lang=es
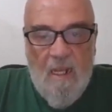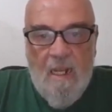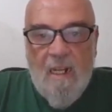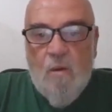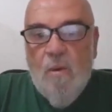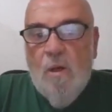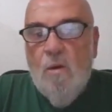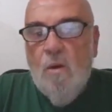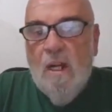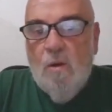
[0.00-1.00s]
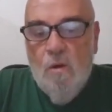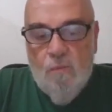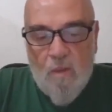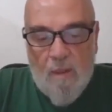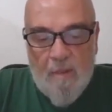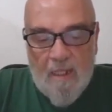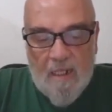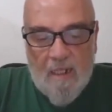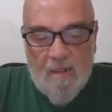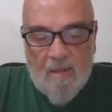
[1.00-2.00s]
El cuidado de los cascos es
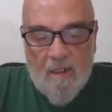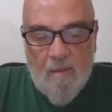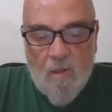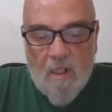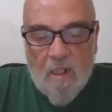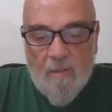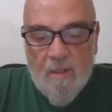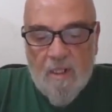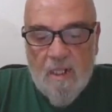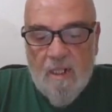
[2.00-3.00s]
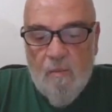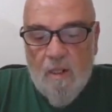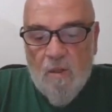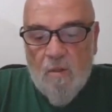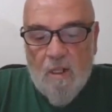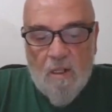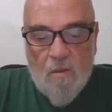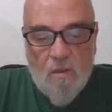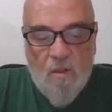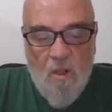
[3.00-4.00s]
fundamental, tenemos que revisar y cuidar los
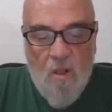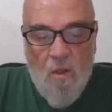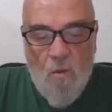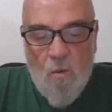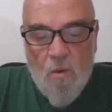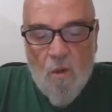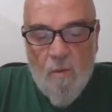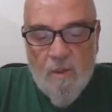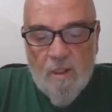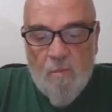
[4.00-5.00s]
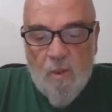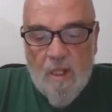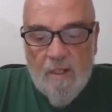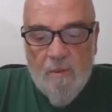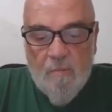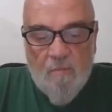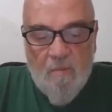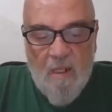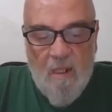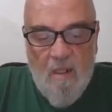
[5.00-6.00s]
cascos uno o dos veces por año,
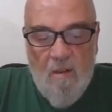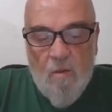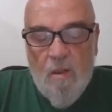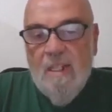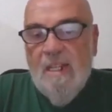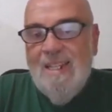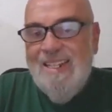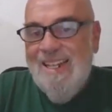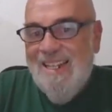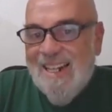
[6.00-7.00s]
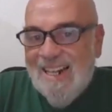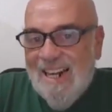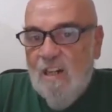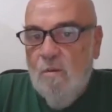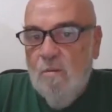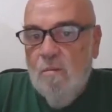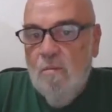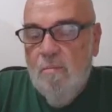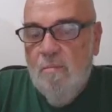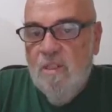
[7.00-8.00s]
no hay necesidad de errarlo,
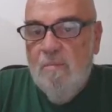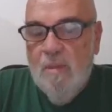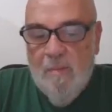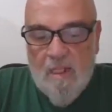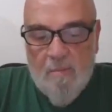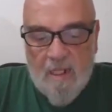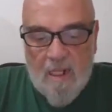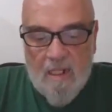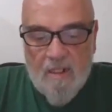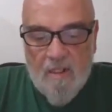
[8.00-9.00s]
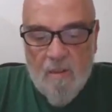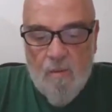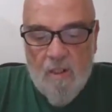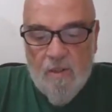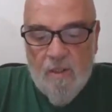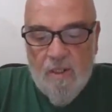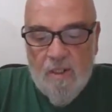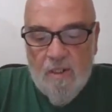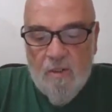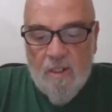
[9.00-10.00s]
simplemente para que las articulaciones y
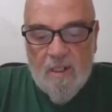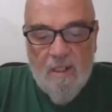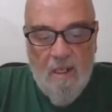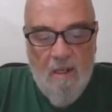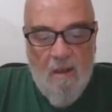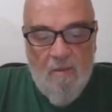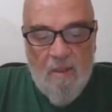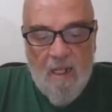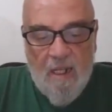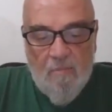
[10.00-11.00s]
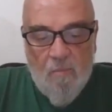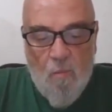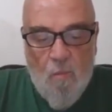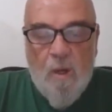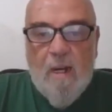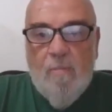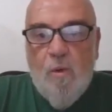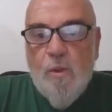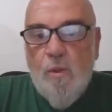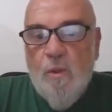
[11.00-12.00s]
tendones tengan un buen
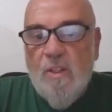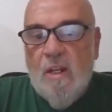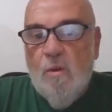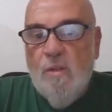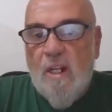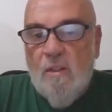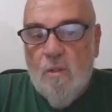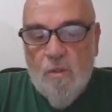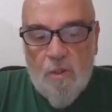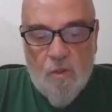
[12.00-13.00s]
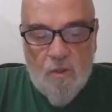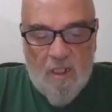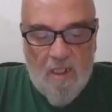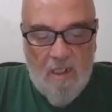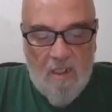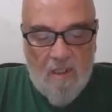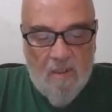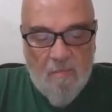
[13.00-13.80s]
apoyo y no desarrollen artrosis o tendinitis.